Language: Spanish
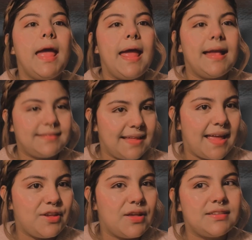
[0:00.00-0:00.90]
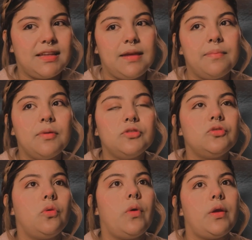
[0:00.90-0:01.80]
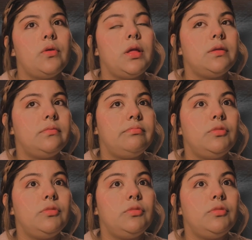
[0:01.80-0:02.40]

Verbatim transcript: Este año decidimos o bueno, de,